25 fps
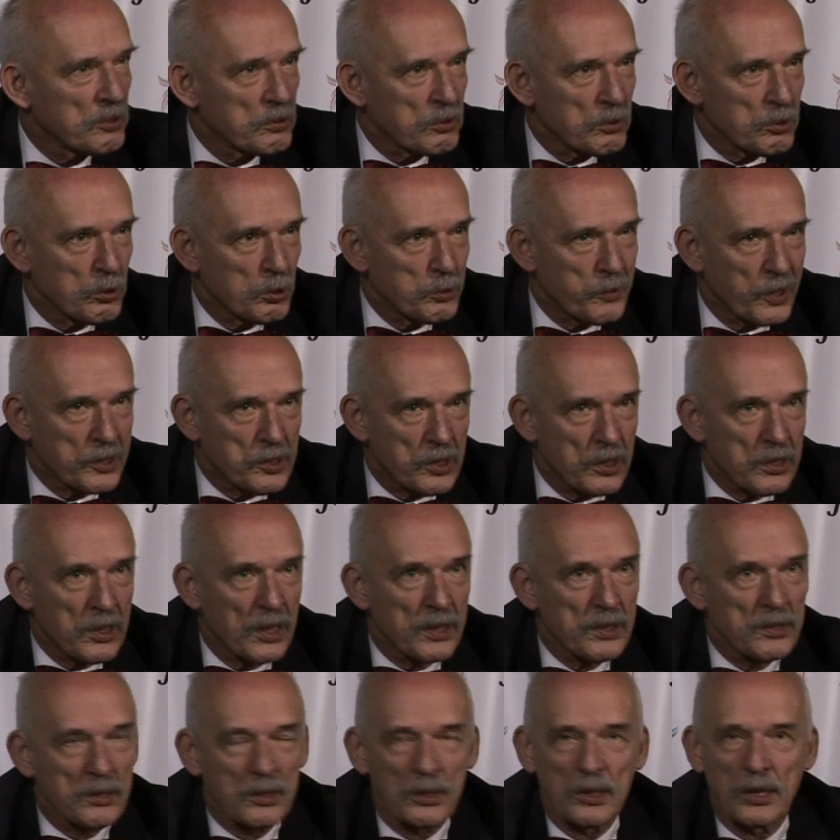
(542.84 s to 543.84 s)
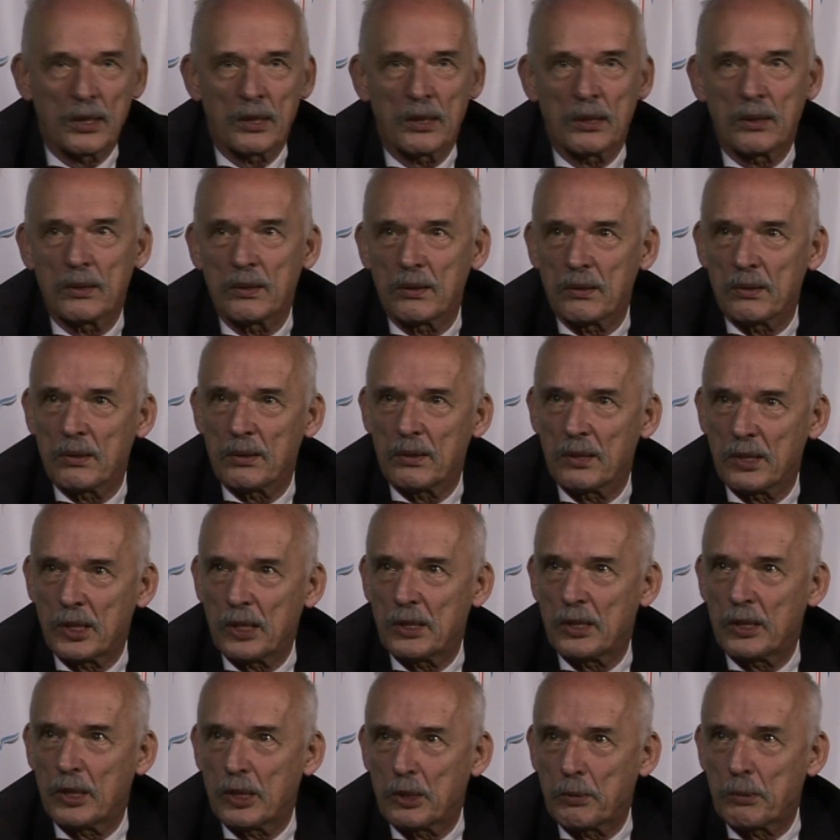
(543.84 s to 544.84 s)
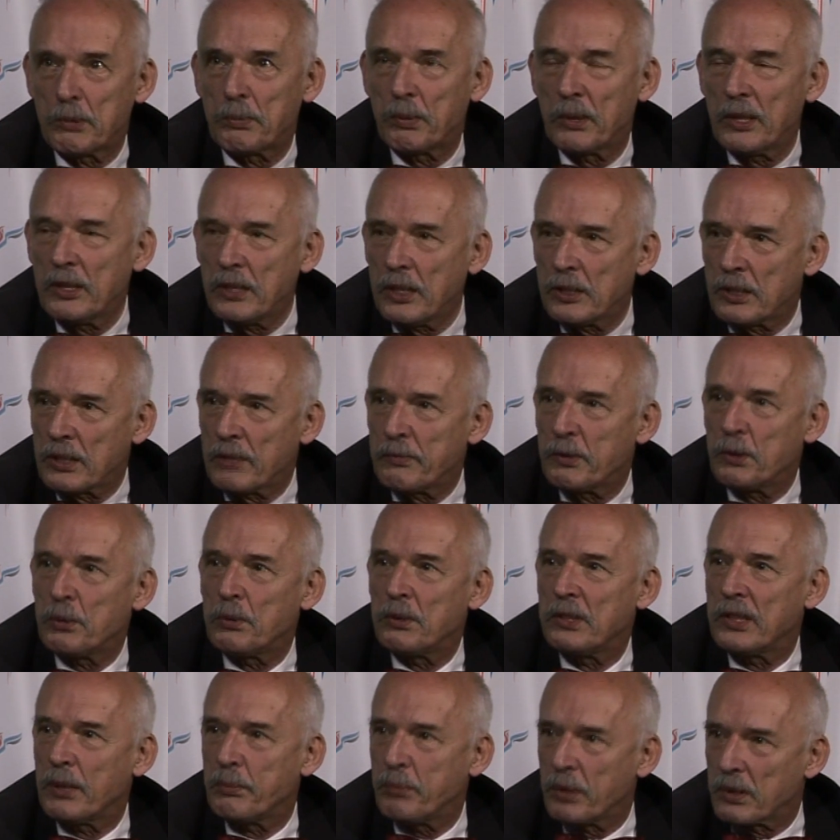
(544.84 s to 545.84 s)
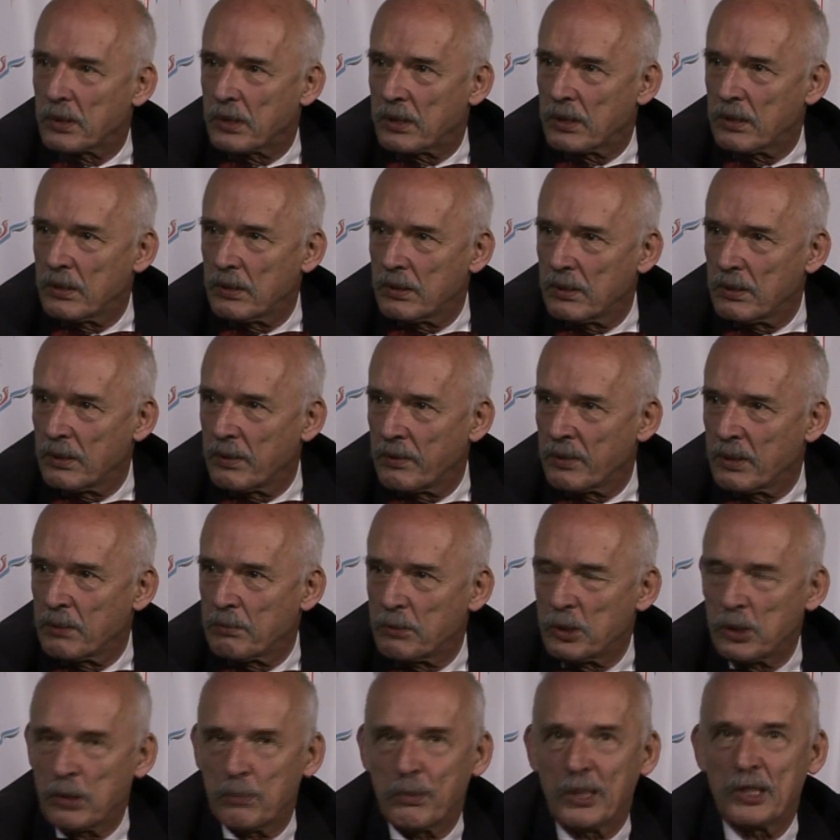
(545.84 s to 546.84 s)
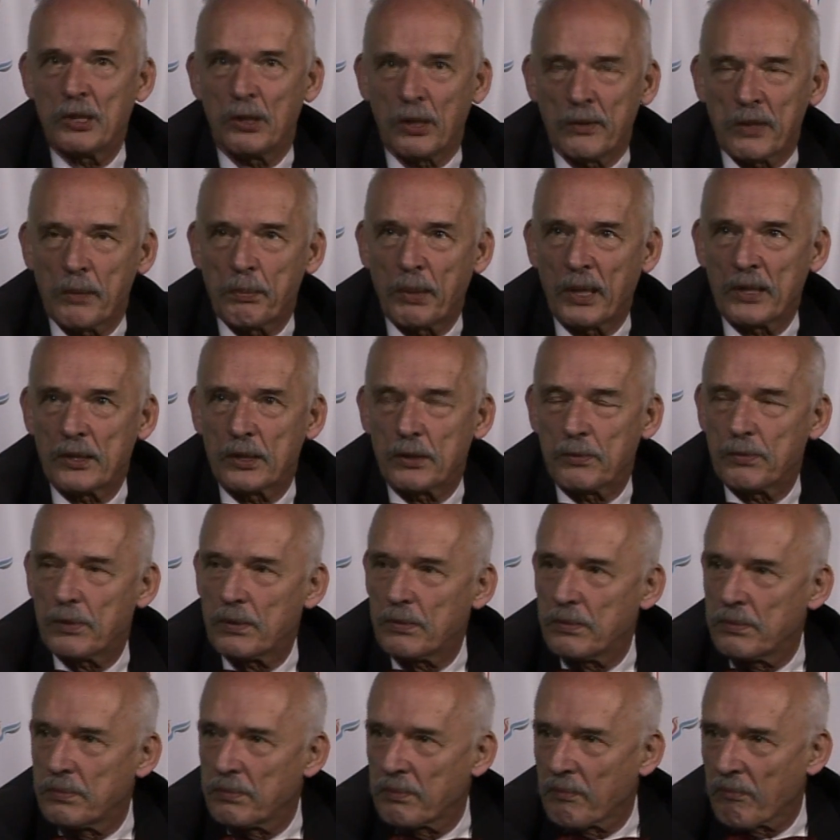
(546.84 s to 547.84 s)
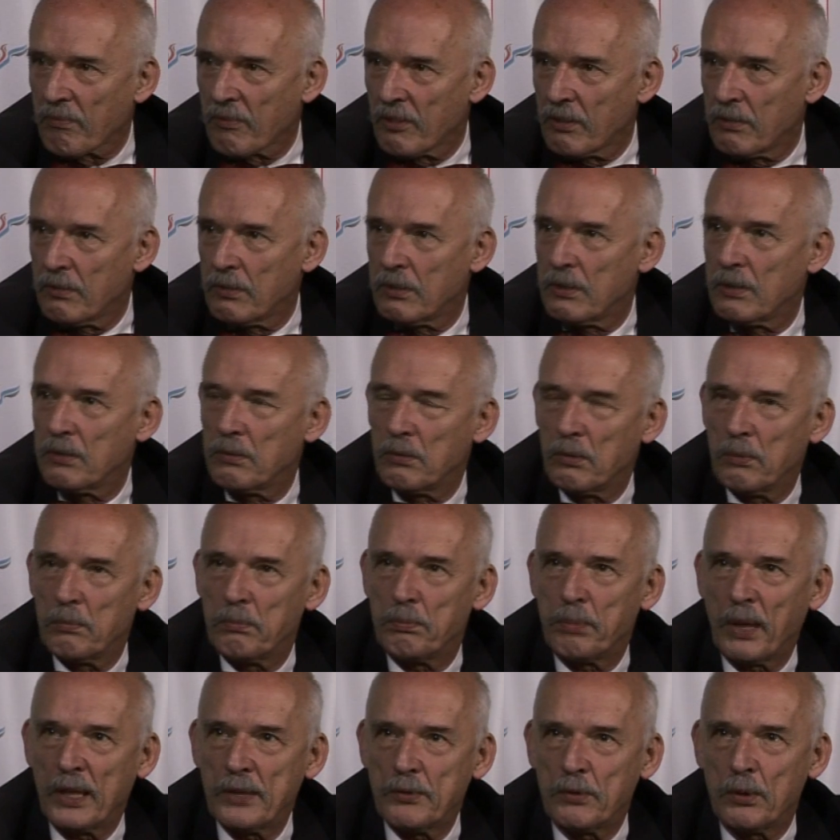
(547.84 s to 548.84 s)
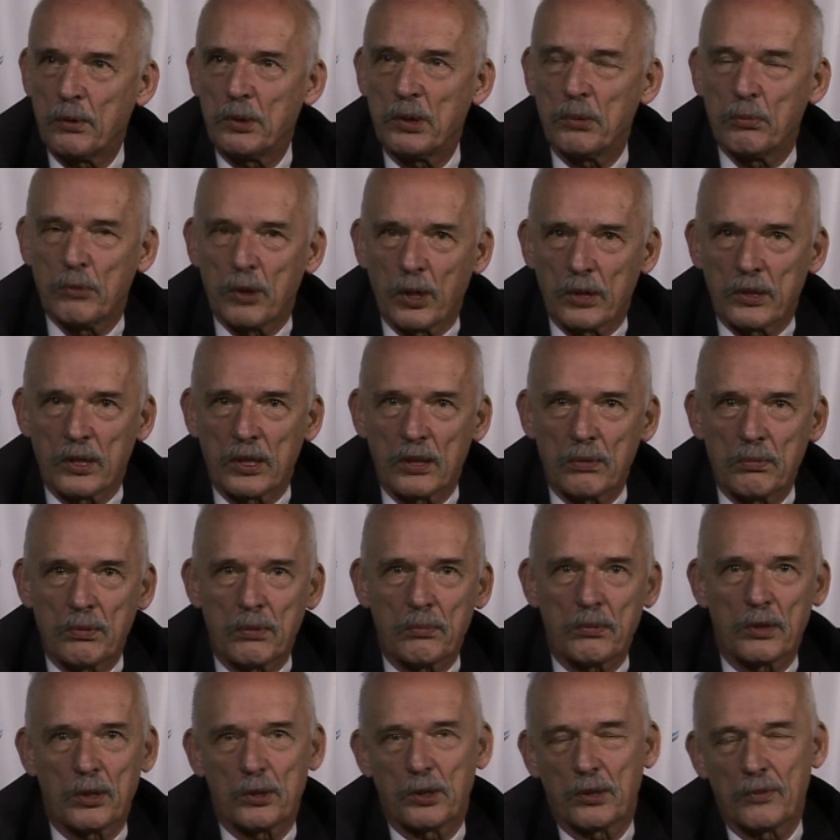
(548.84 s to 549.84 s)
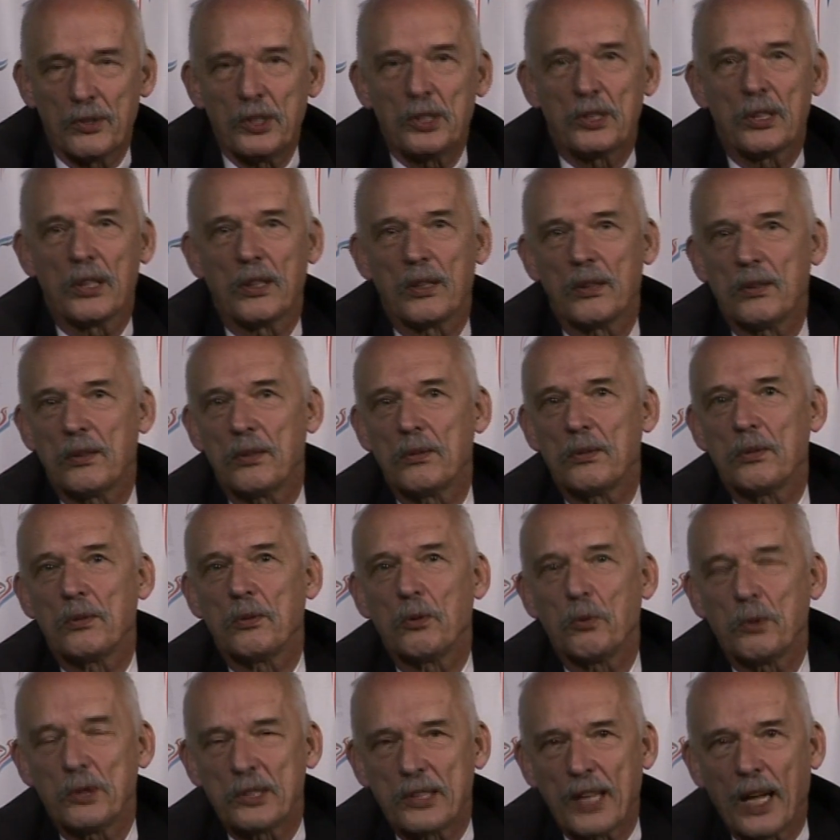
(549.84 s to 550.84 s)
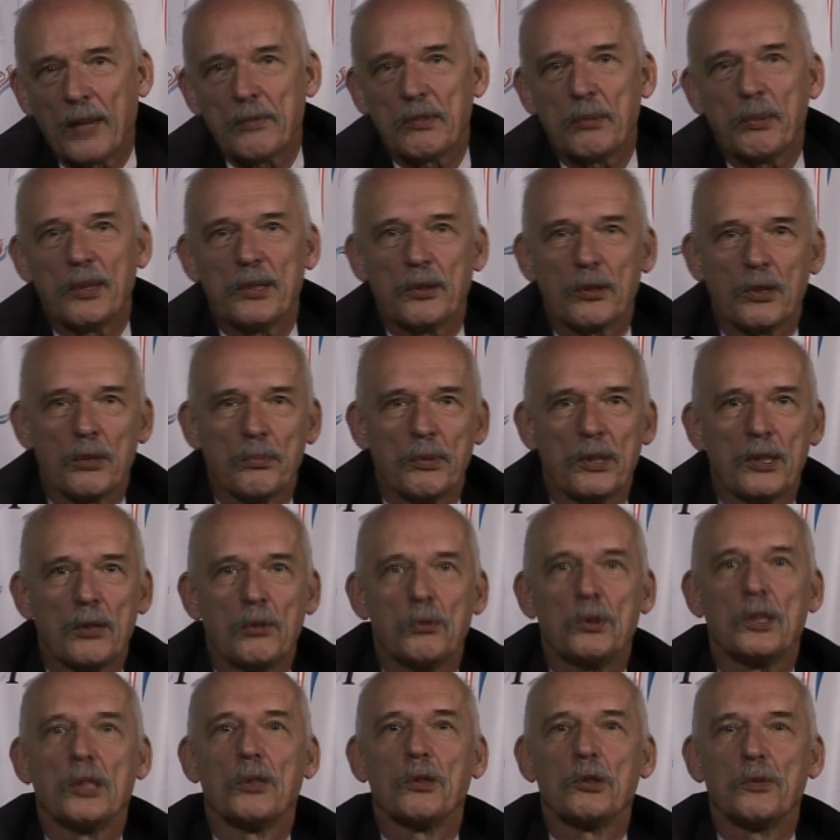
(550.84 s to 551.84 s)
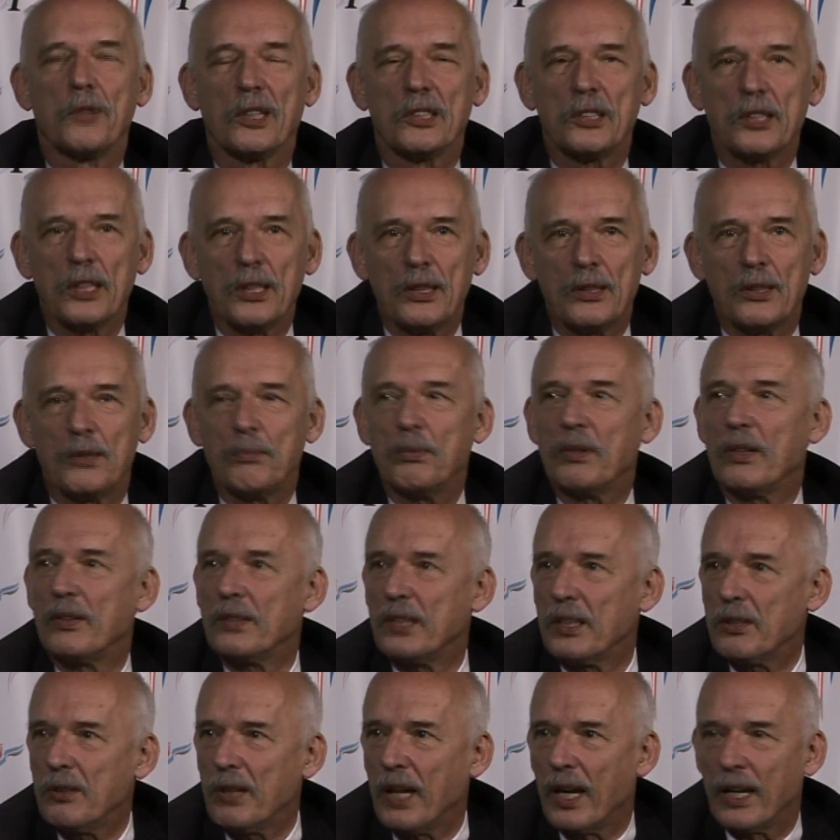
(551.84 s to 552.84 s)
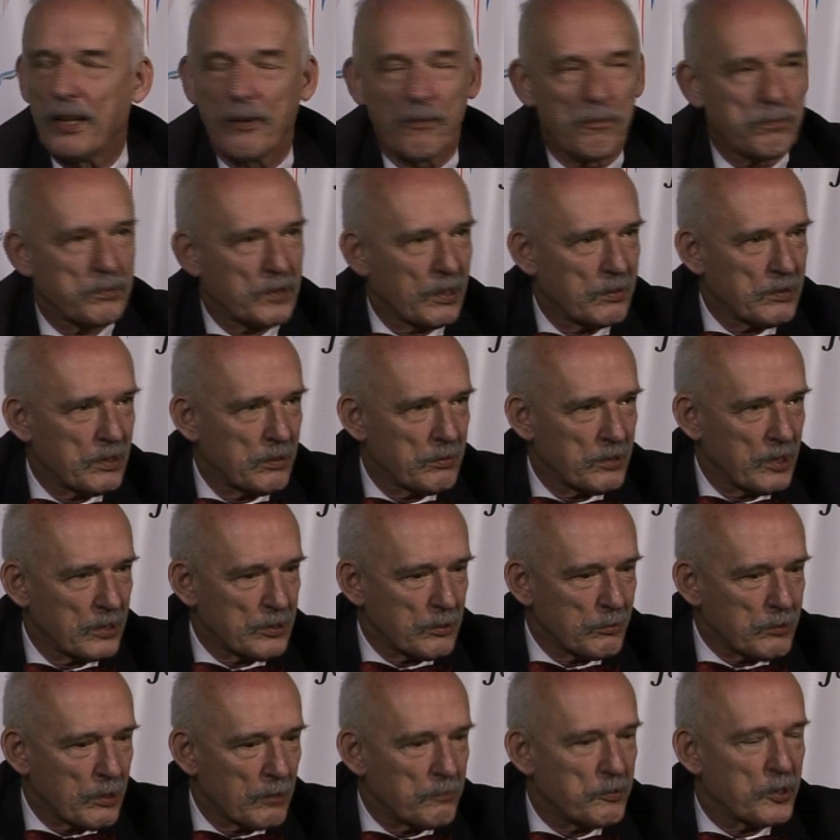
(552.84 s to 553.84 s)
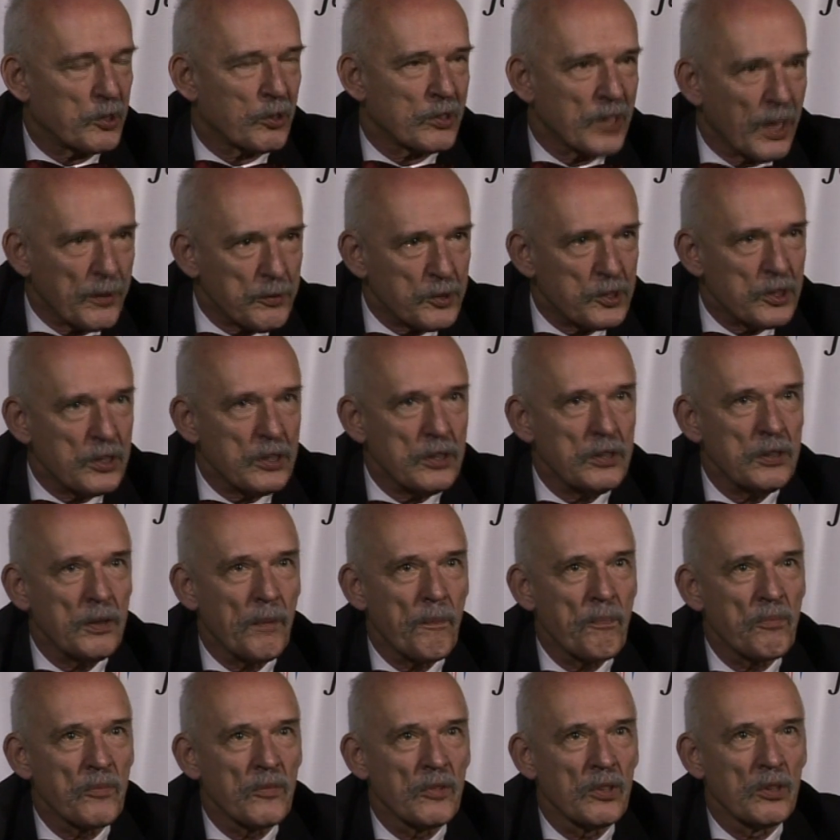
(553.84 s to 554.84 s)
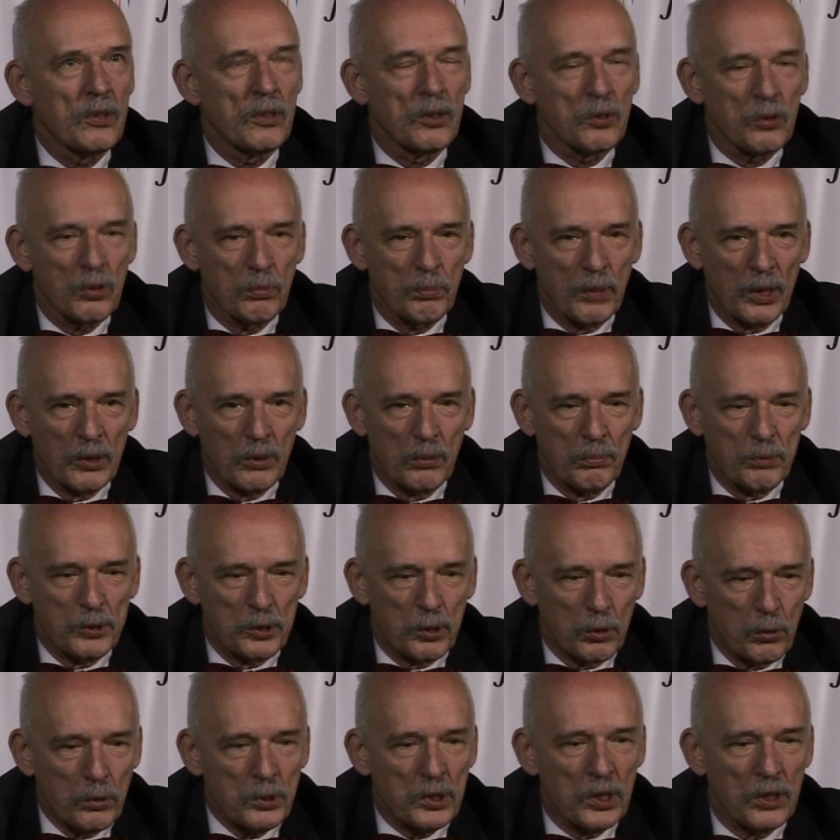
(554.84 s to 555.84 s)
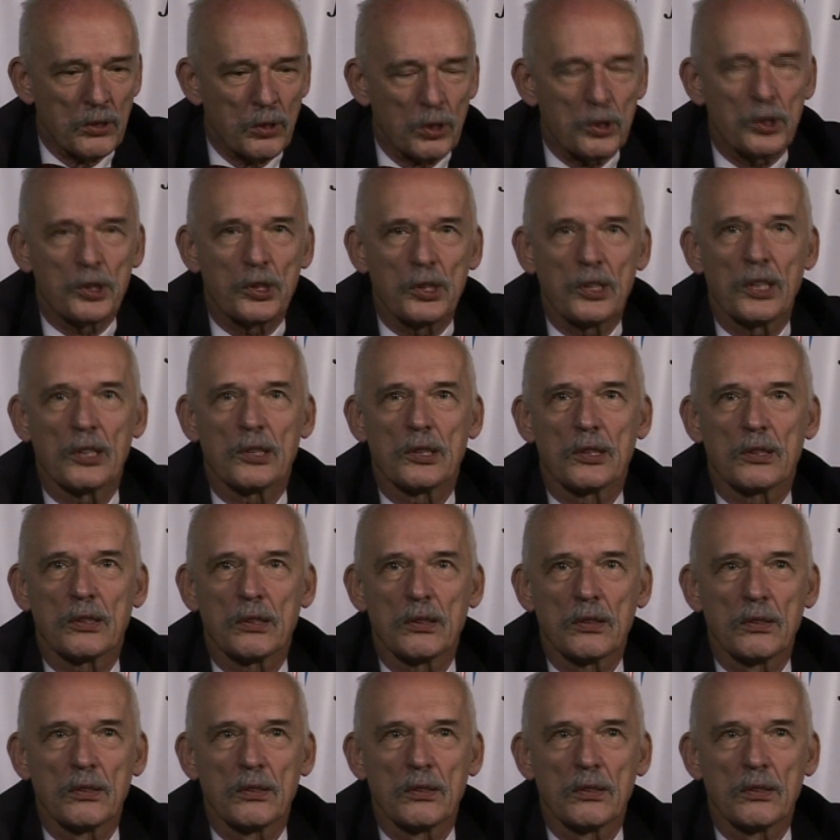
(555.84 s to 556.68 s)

Doświadczenia z III Rzeczypospolitej trzeba wyrzucić za burtę. Musimy mieć nowe państwo państwo ludzi młodych. No, my oczywiście ustawy będą robili ludzie doświadczeni, dlatego, ale na, na, wykonawczych to mają być ludzie do 30.